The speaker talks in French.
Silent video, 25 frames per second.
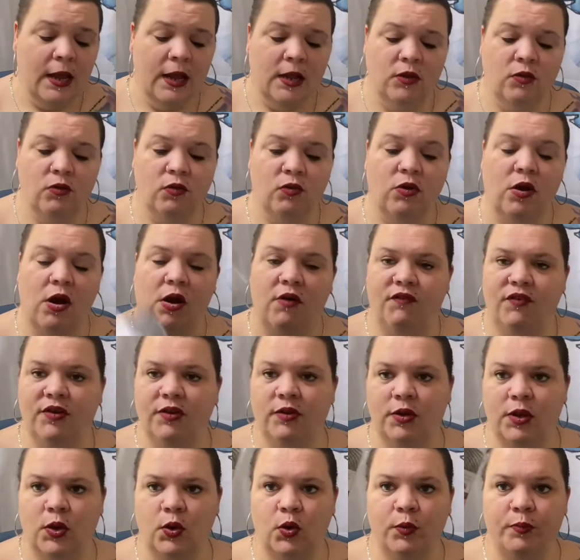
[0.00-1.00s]
Donc en fait,
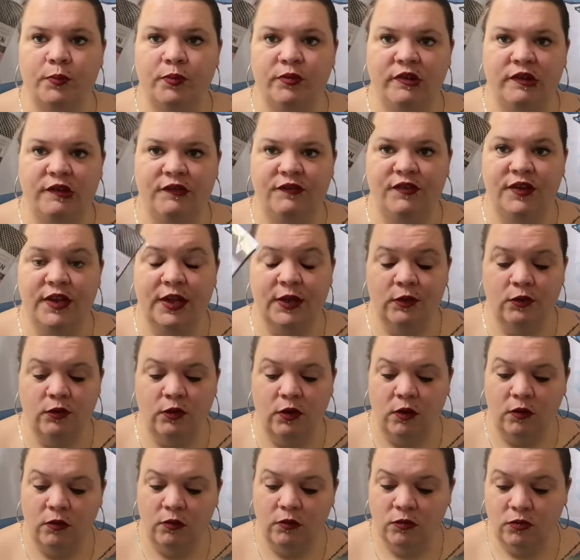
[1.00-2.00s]
on a eu le petit filet
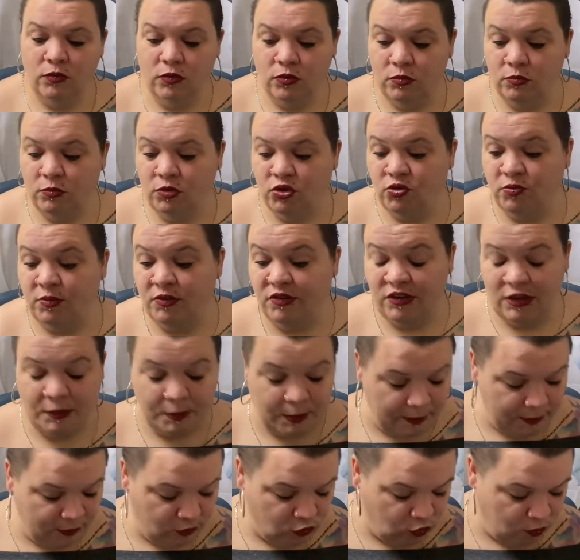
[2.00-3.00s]
dedans. moi, je m'en sers
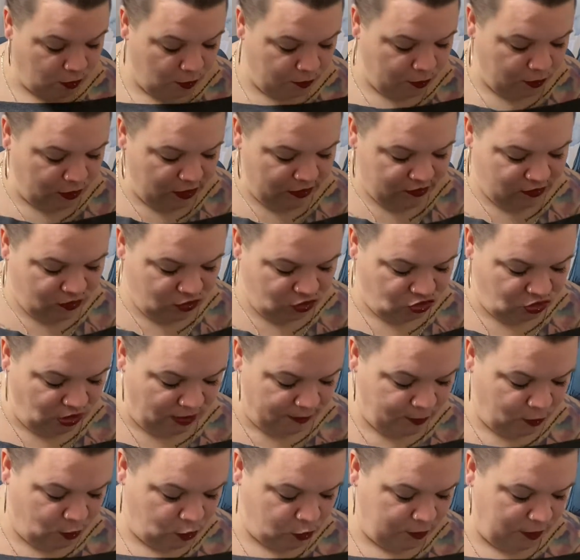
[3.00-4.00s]
pas parce que bon, pour l'instant, je la
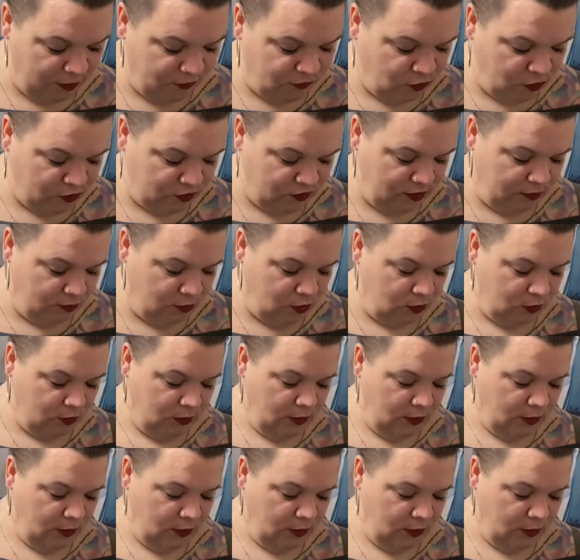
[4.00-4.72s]
porte pas forcément.